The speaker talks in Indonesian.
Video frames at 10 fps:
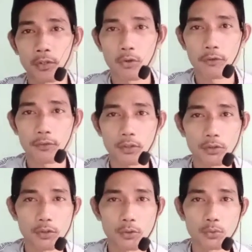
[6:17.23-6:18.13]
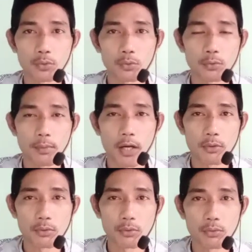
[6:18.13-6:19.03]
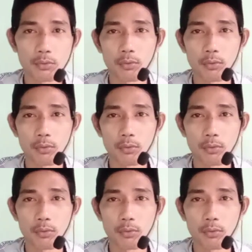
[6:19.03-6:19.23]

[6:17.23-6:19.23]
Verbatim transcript: Ghafarallahu dunubahu